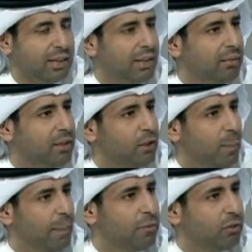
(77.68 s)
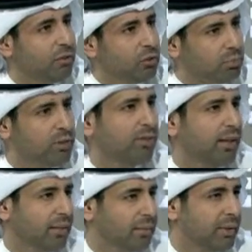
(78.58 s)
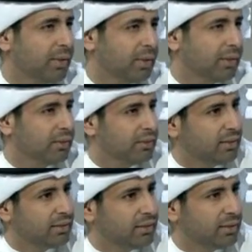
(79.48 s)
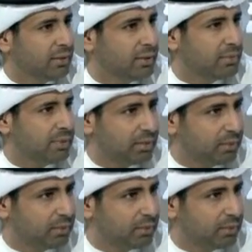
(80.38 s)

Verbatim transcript: تكلمنا مفهوم الدفاع المدني آه، مفهوم